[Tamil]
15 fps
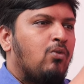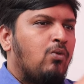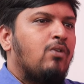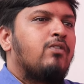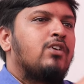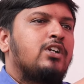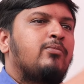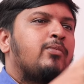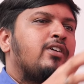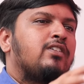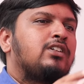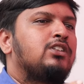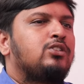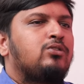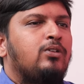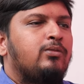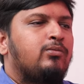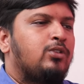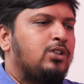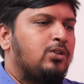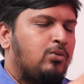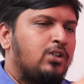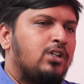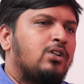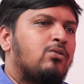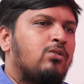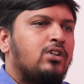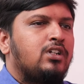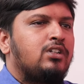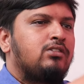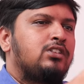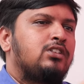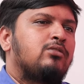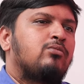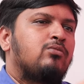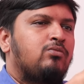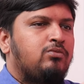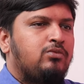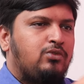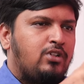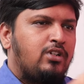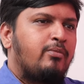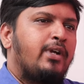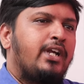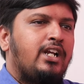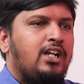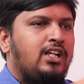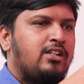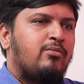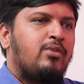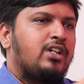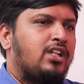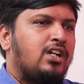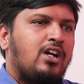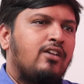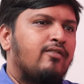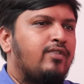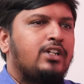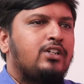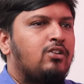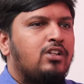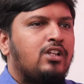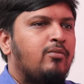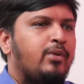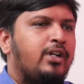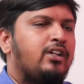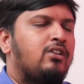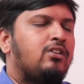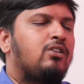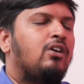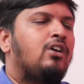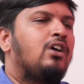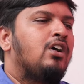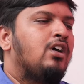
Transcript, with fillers: ஒவ்வொன்றுமே வந்து சொல்லும்போது ஒன்றுக்கு ஒன்று வந்து தொடர்பே இல்லாத மாதிரி தான் கான்ஃப்ளிக்டோடு தான் போயிட்டுருக்கோம்